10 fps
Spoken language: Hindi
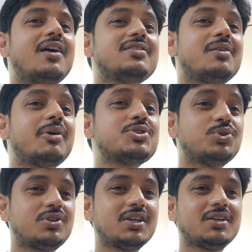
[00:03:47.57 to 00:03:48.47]
आज है हमारी
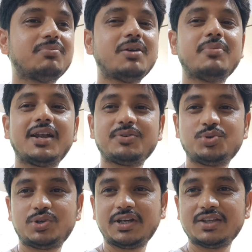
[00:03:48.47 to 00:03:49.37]
छुट्टी भाई मैडम
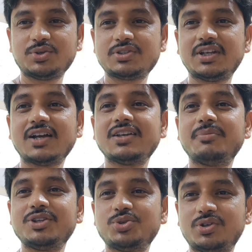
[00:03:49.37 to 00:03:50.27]
की छुट्टी है तो इसलिए आज
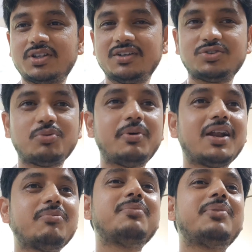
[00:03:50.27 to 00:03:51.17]
है मेरी छुट्टी तो
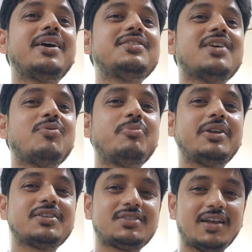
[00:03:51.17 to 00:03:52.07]
मैडम मैडम बनाएंगी शाम को
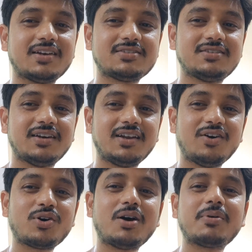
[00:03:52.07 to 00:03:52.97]
बढ़िया स्नैक्स है
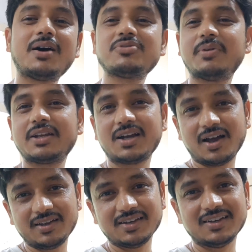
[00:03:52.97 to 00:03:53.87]
ना और हम आराम से बैठ के
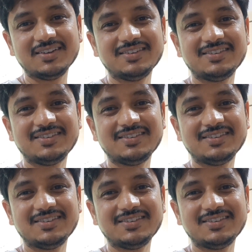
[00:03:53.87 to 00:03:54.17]
खाएंगे